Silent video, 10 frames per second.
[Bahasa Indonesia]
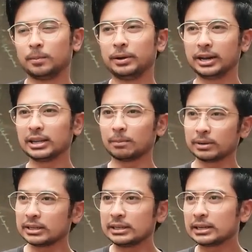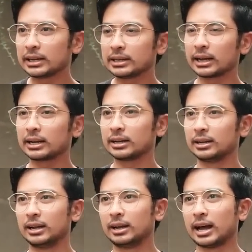bedanya apa sih dengan yang
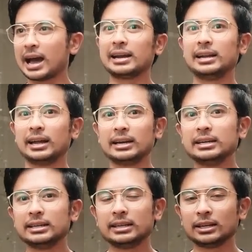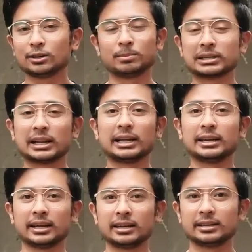ada di e-commerce
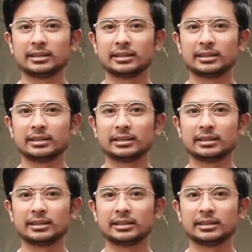lainnya?